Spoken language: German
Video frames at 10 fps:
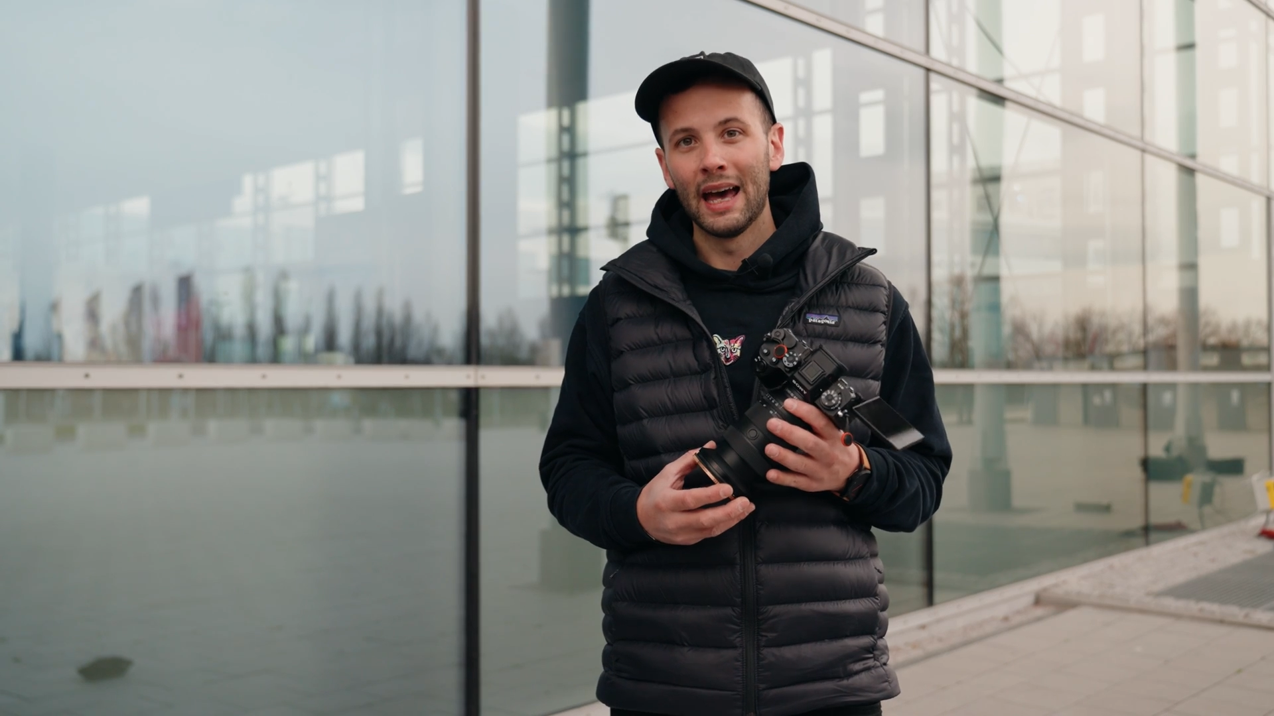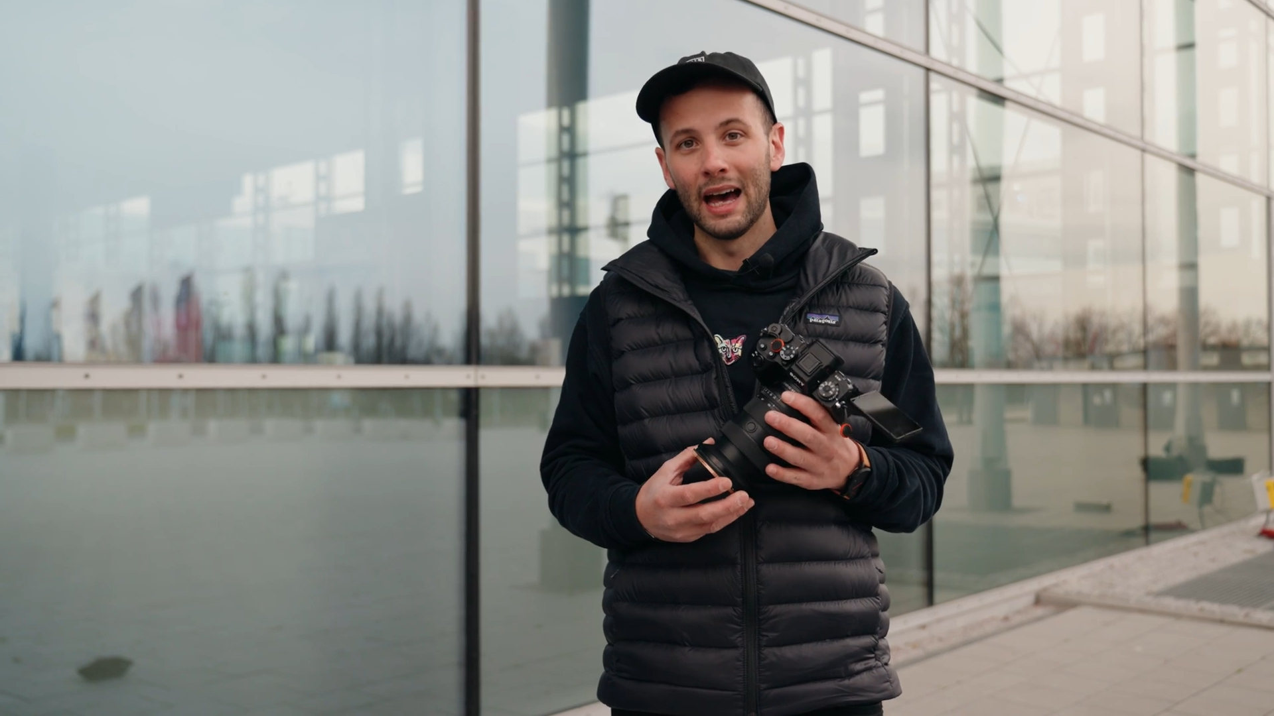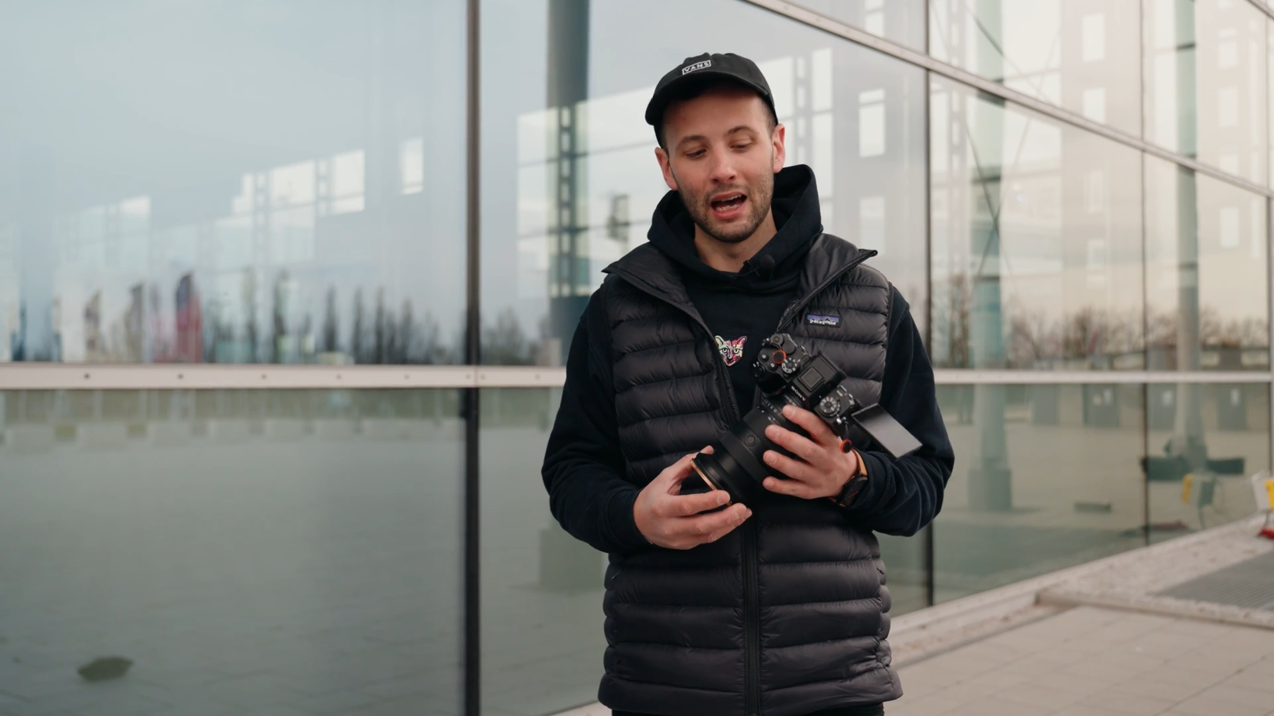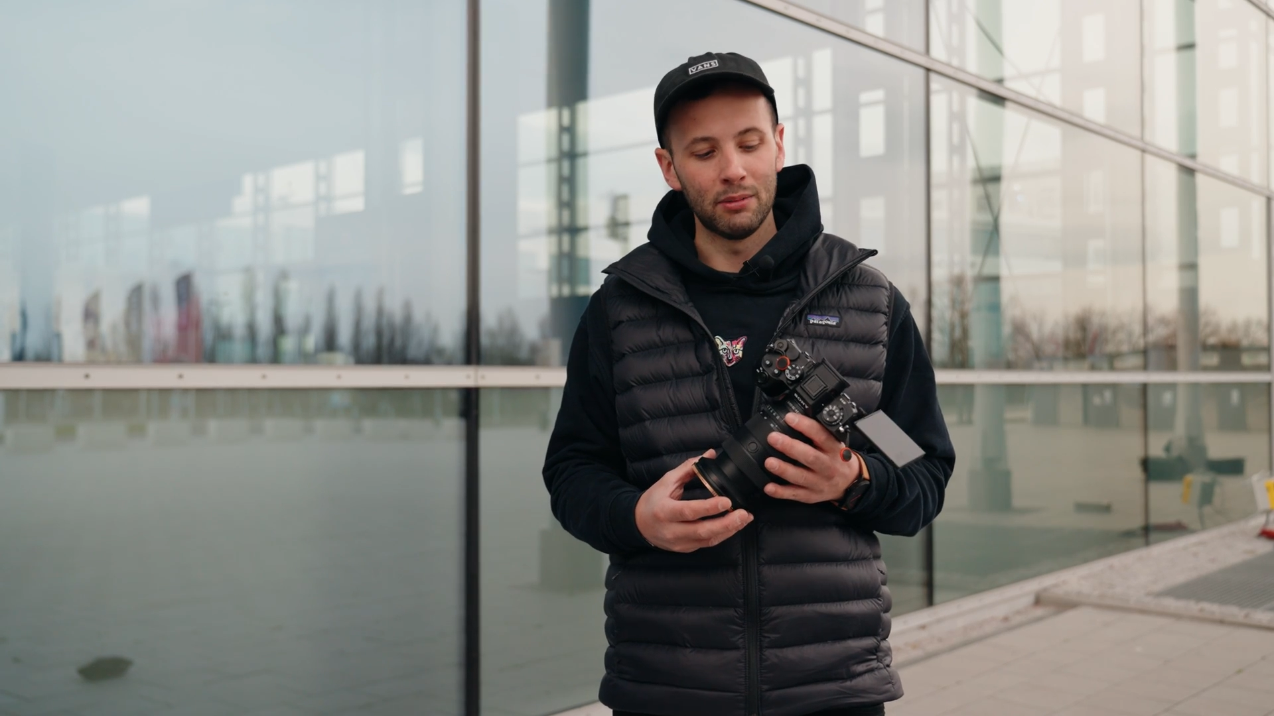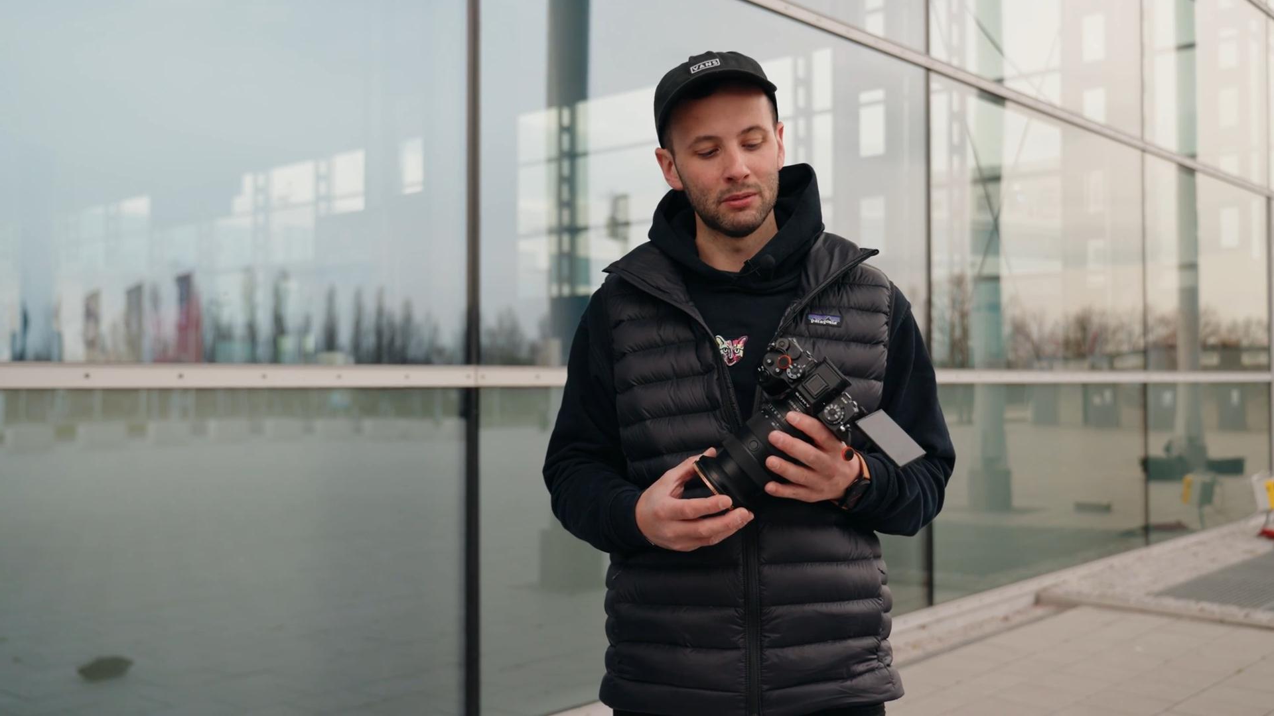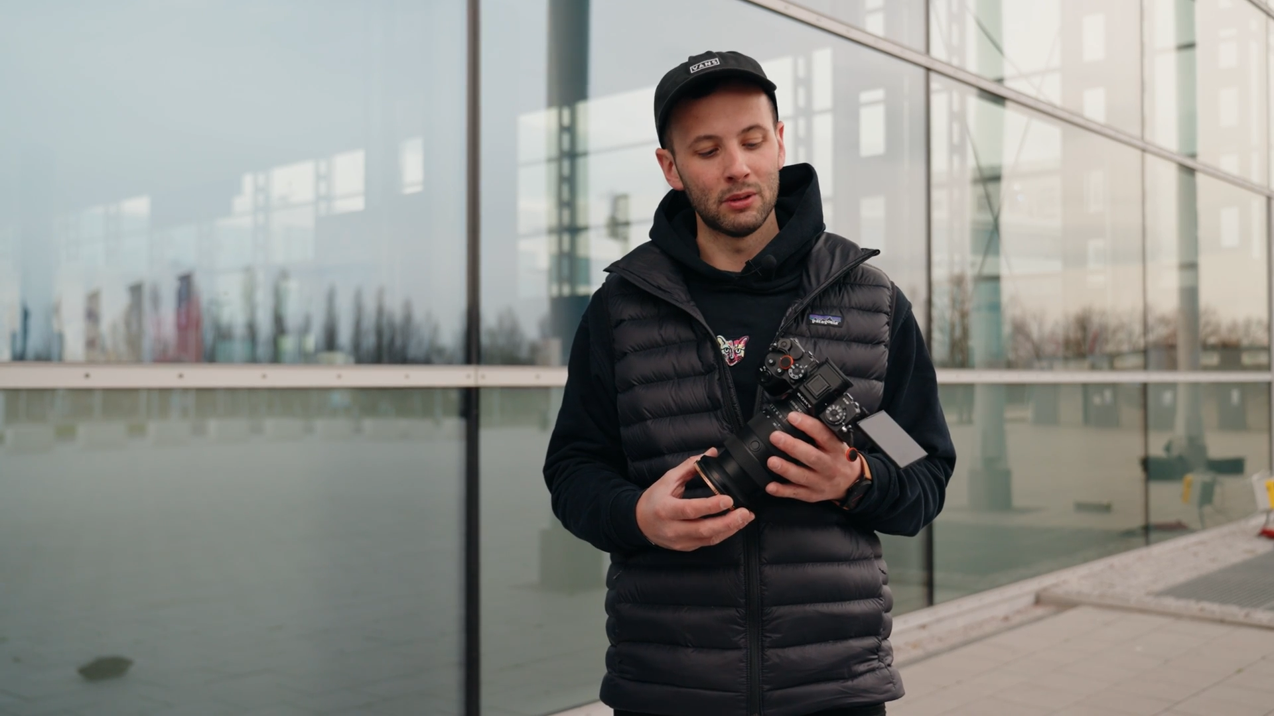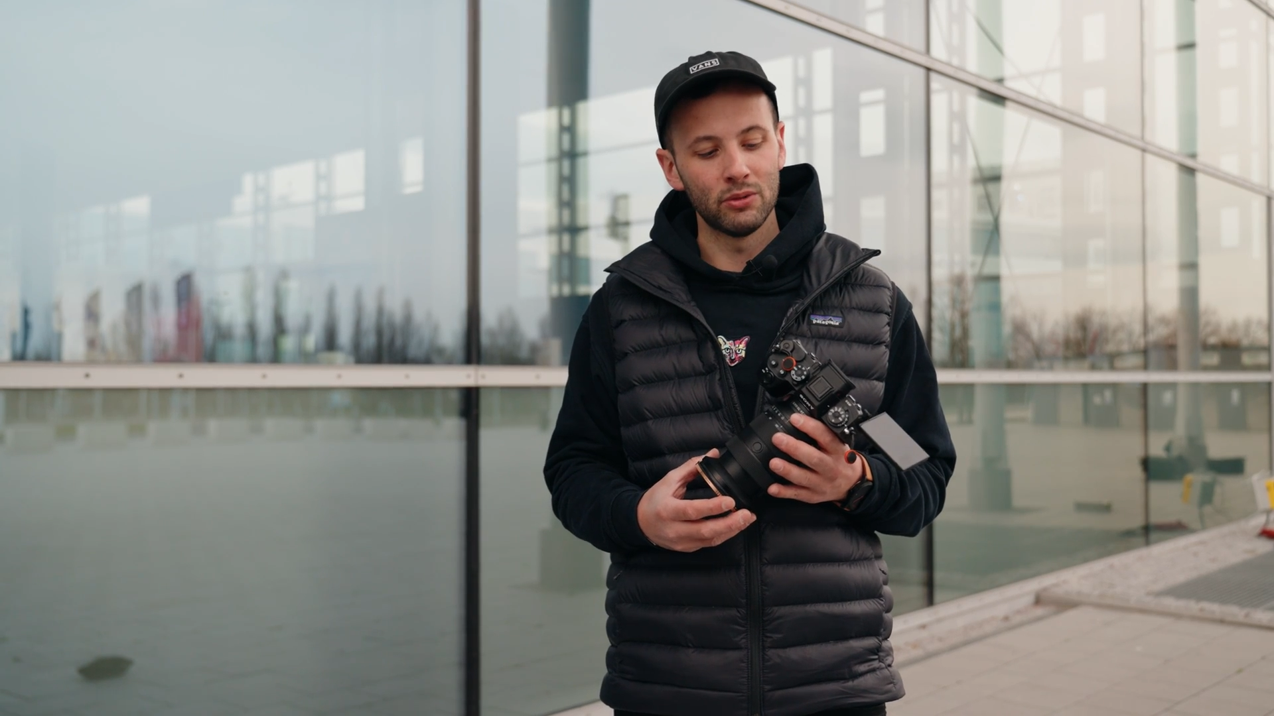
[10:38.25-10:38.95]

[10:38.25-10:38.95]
Aber man